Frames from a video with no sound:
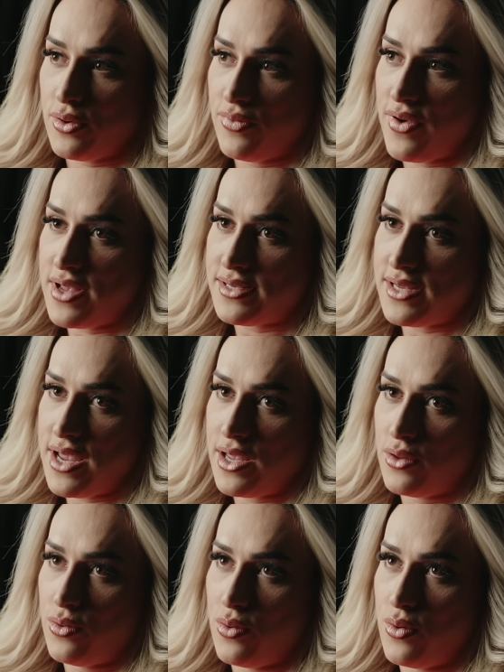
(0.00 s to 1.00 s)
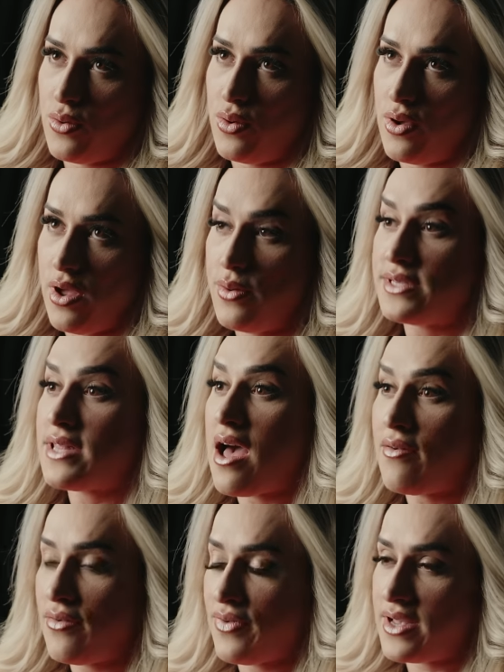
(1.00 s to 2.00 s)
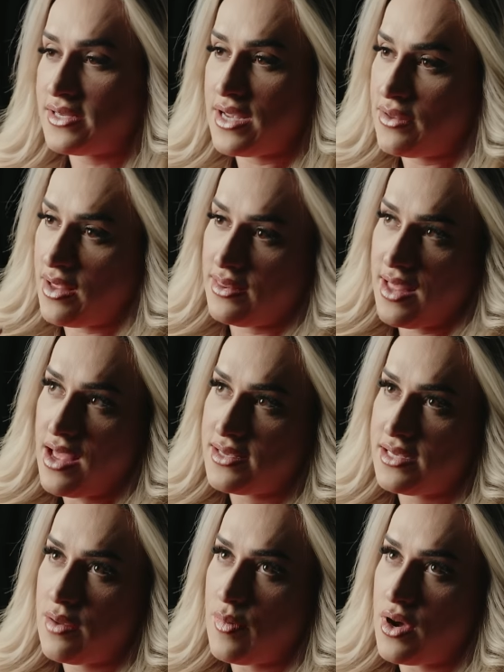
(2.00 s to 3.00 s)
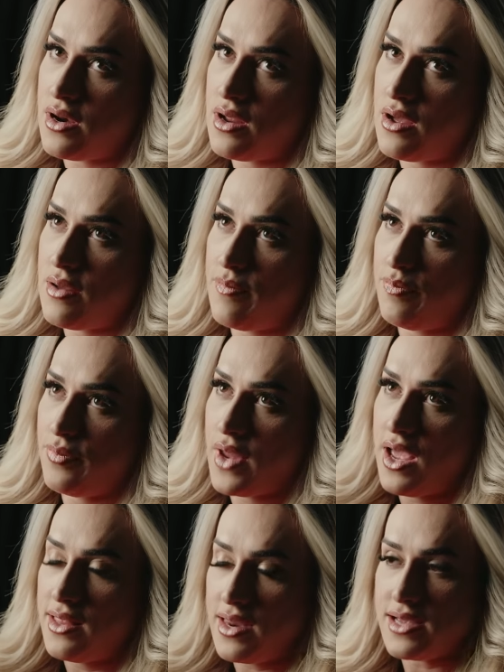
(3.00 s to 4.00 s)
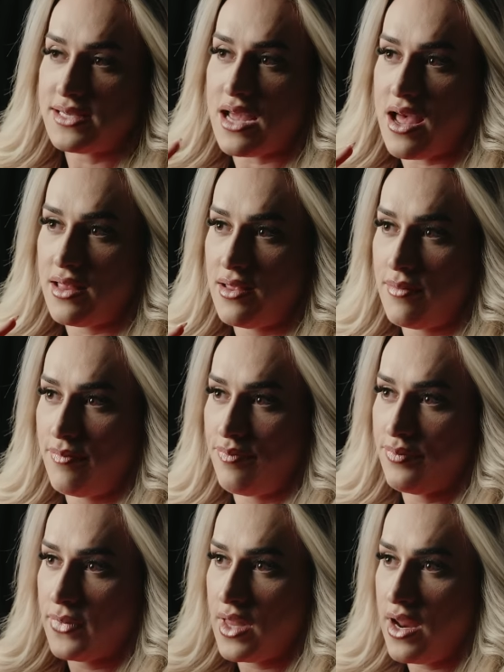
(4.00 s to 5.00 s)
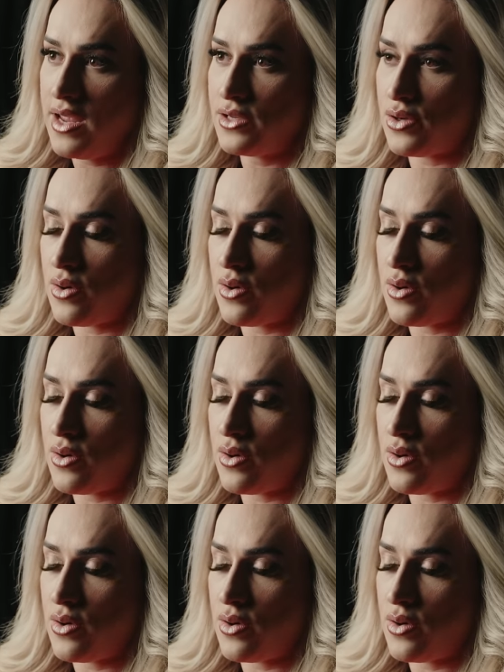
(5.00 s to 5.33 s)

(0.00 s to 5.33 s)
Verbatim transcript: eu estou fazendo, eu estava fazendo até semana retrasada, três